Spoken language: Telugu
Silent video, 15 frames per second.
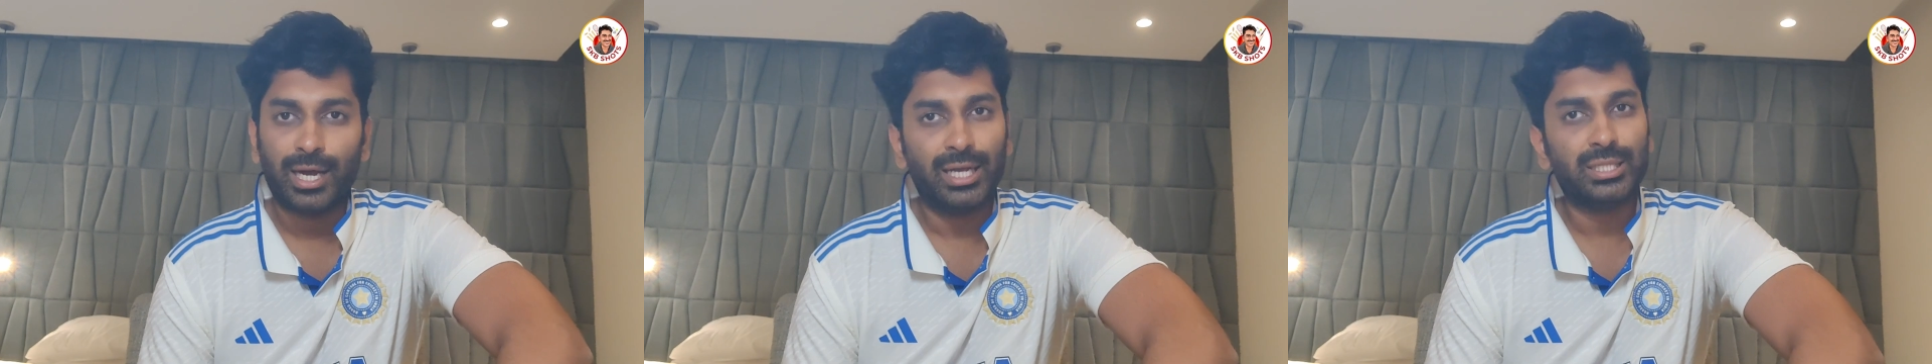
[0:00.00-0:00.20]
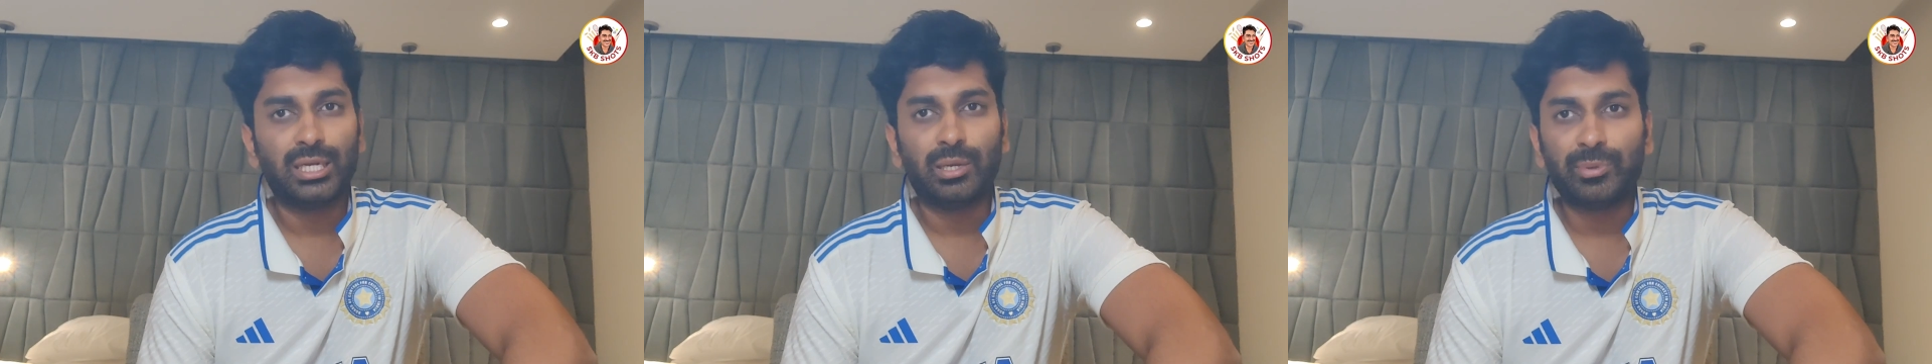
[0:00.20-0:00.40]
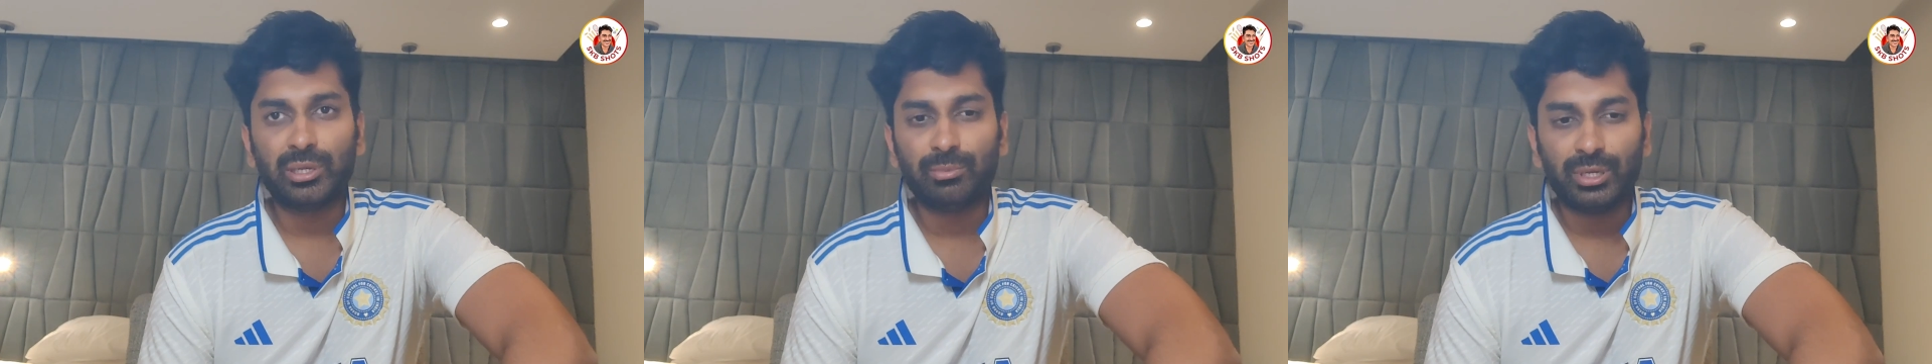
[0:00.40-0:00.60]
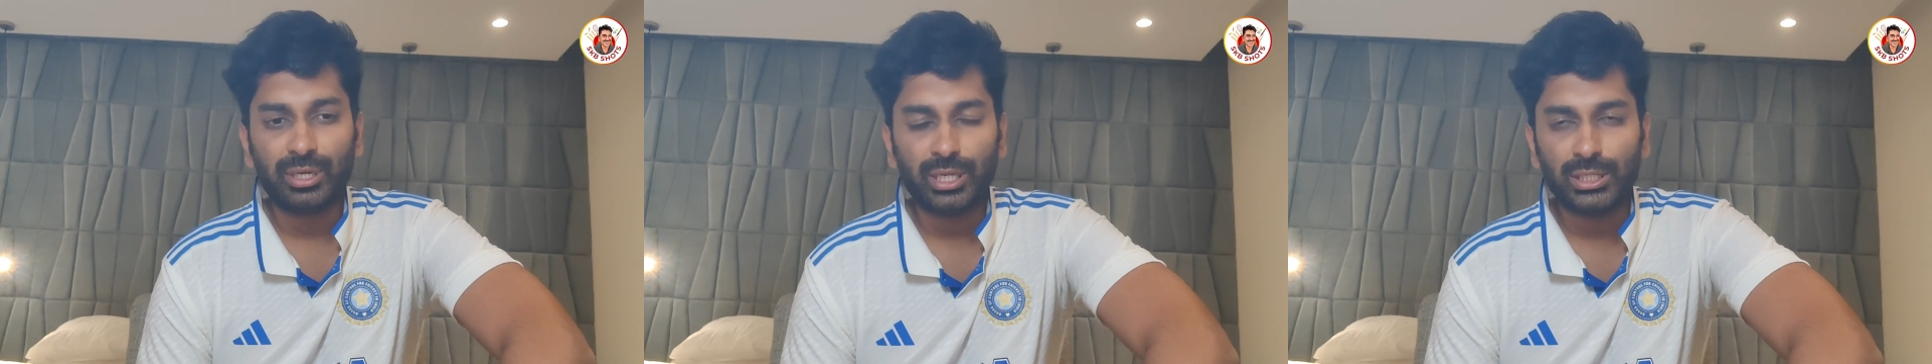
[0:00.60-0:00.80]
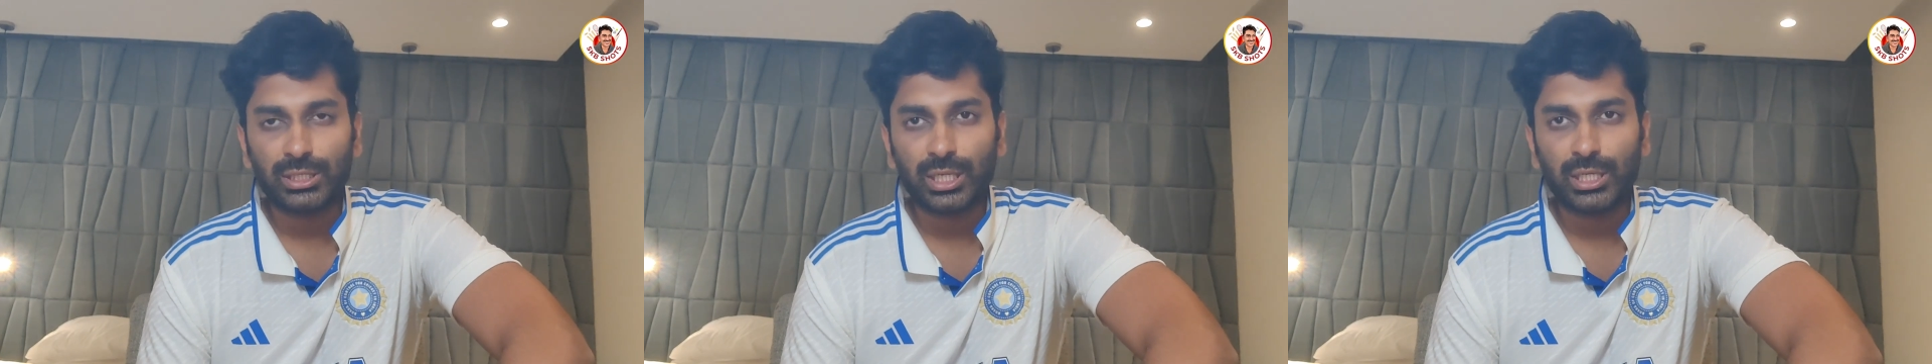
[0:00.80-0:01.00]
ఆంధ్ర
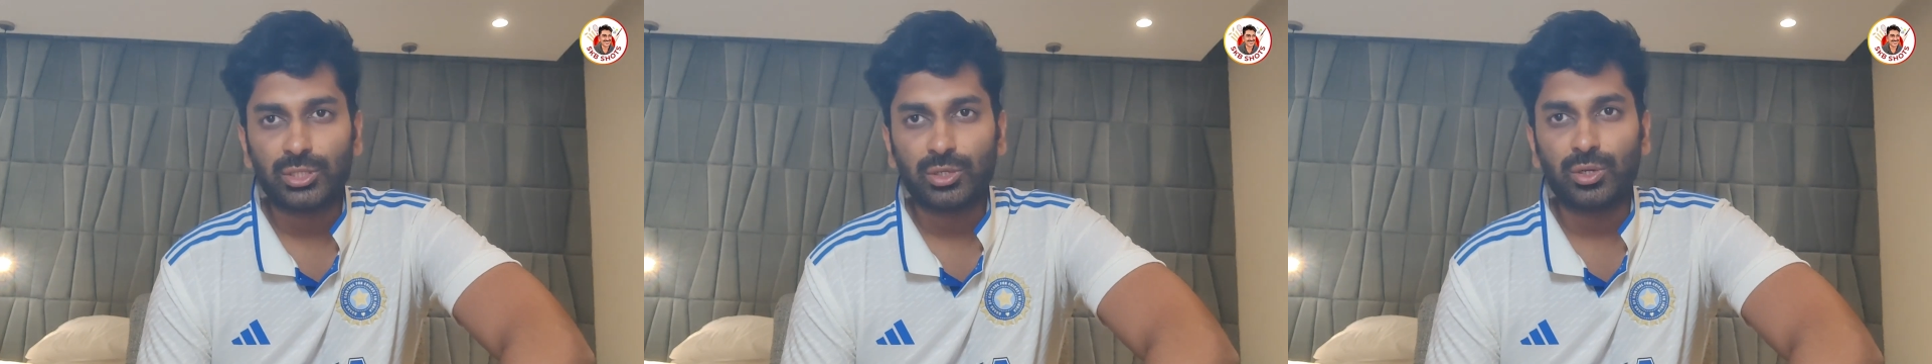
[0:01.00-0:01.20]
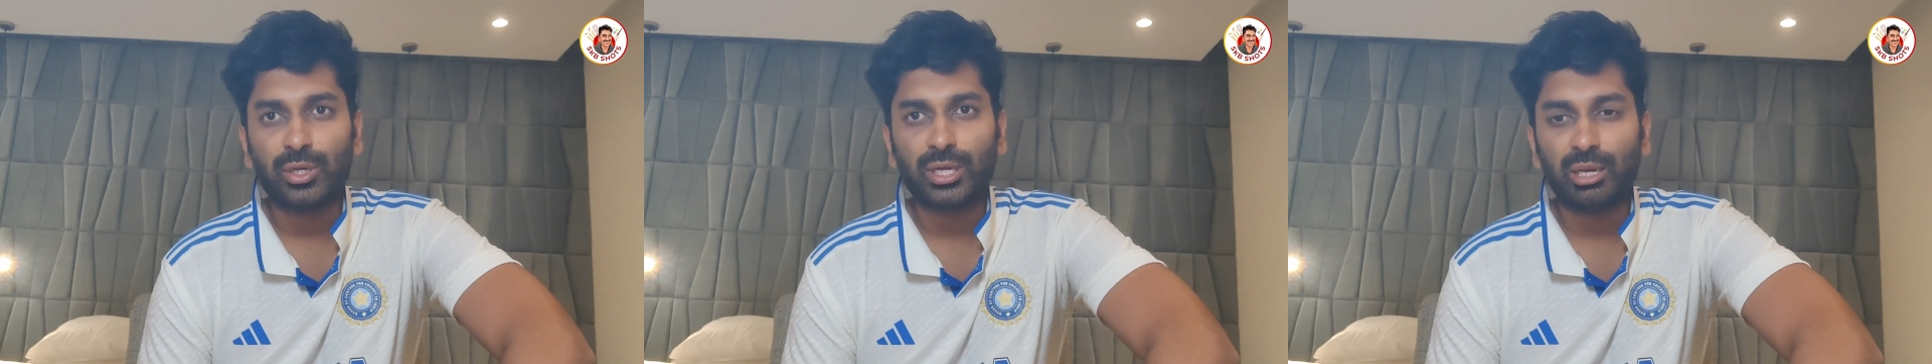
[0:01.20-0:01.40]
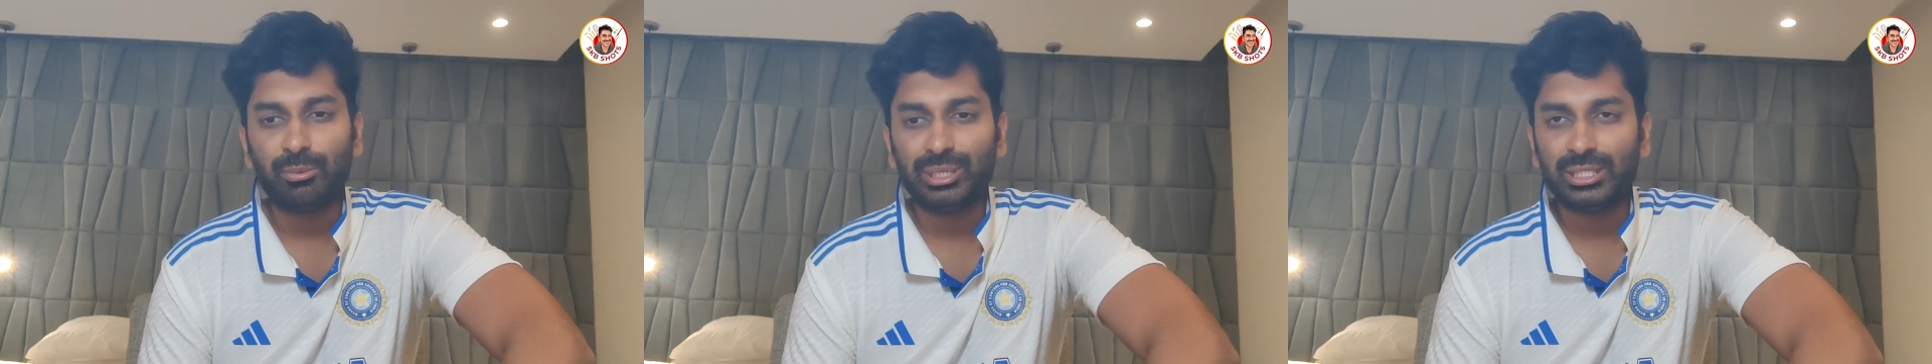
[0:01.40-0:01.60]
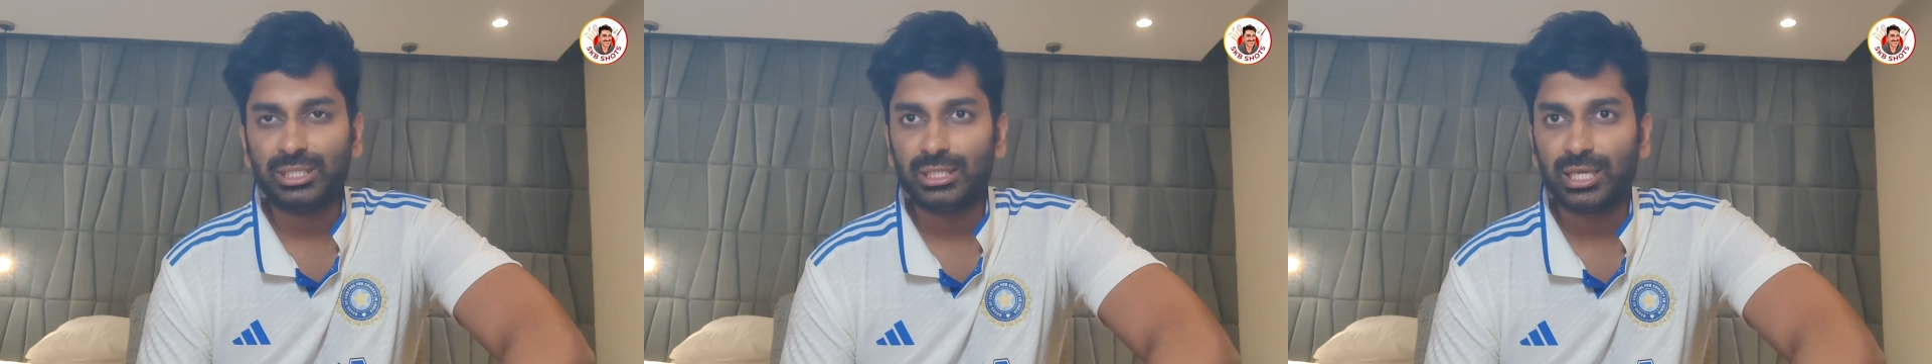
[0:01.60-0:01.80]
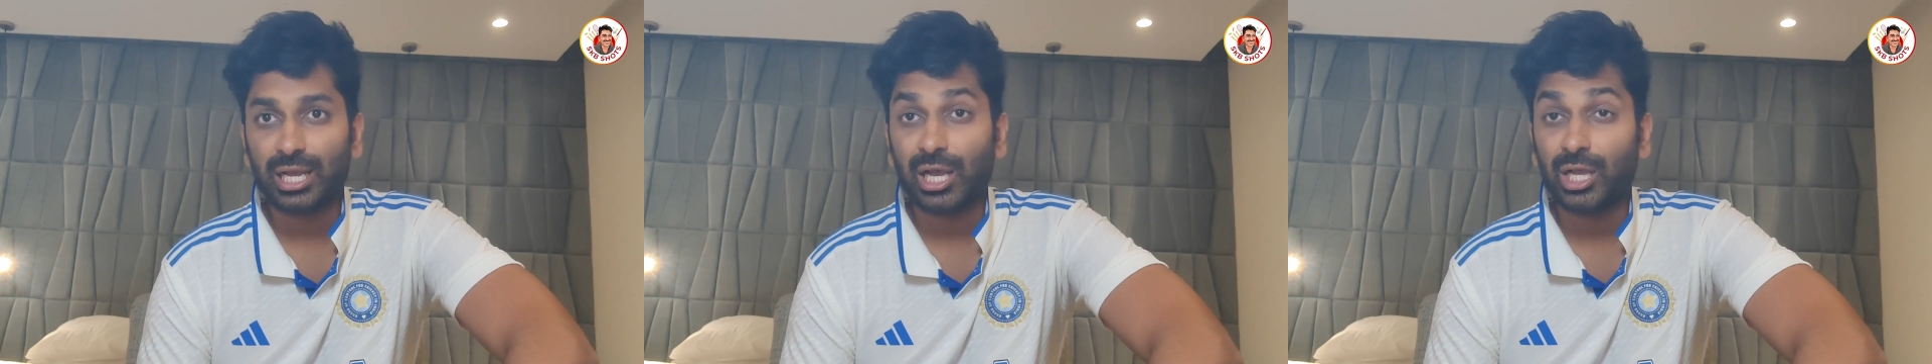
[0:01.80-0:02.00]
ప్రీమియర్ లీగ్ చరిత్రలో
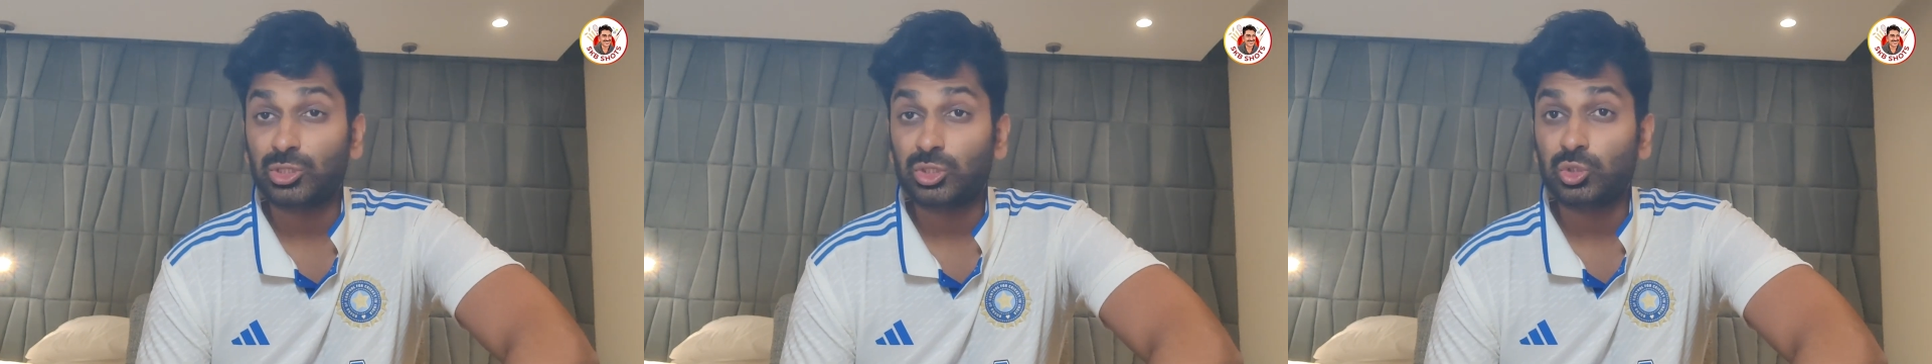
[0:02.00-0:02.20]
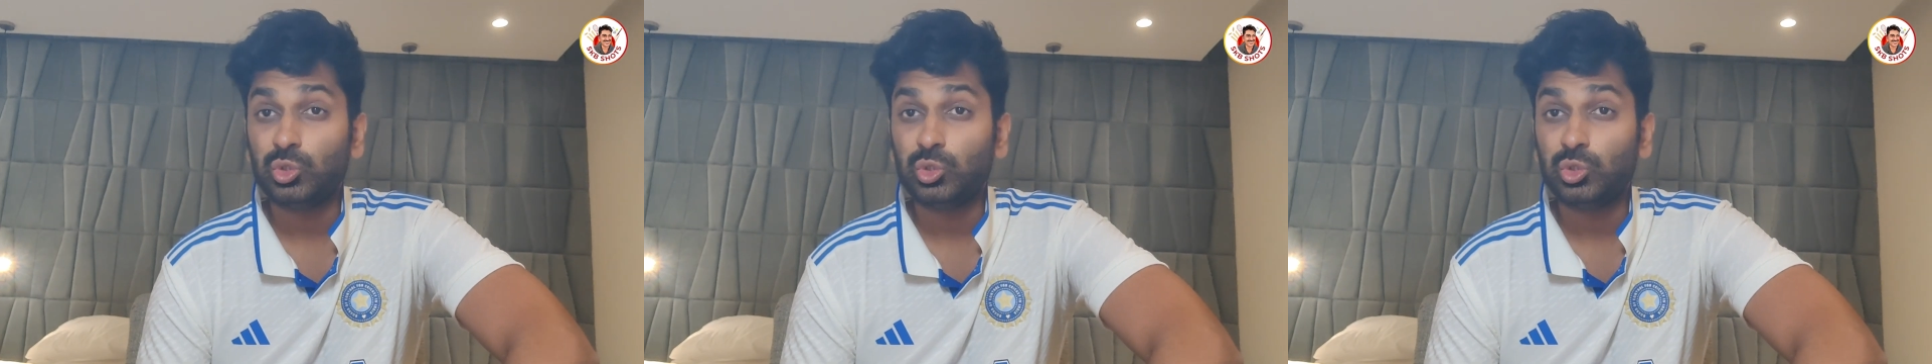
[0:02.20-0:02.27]
కనిపించింది ఆ